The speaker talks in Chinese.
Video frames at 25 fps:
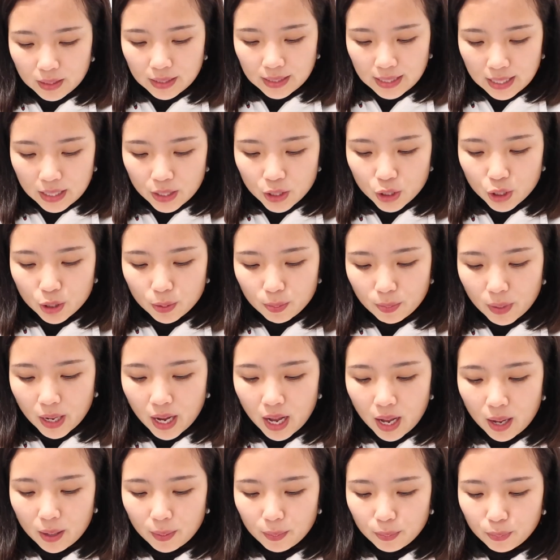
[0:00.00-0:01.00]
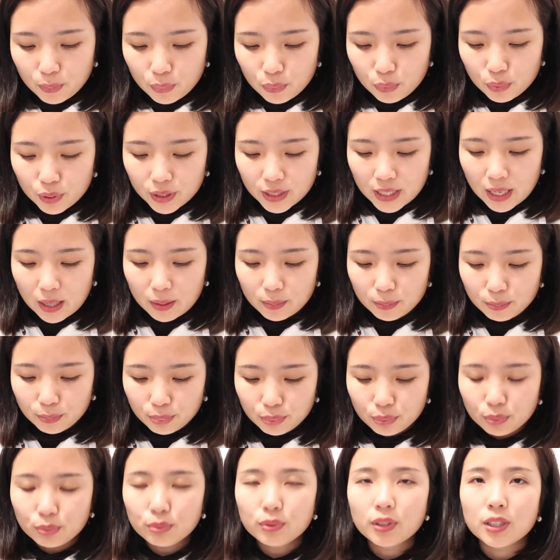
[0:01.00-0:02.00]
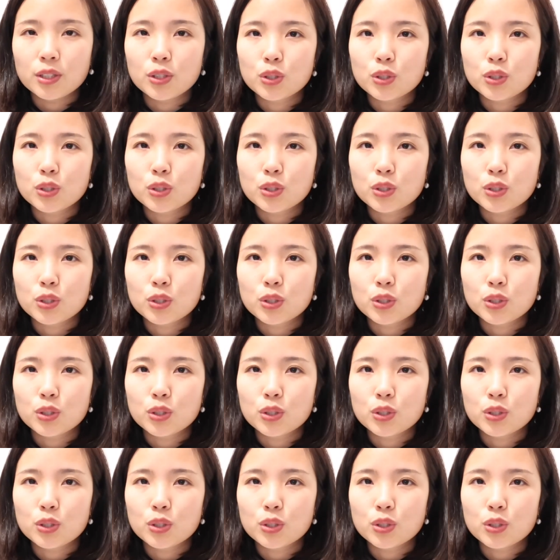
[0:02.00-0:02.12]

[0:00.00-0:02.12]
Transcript: 三十八不想铺的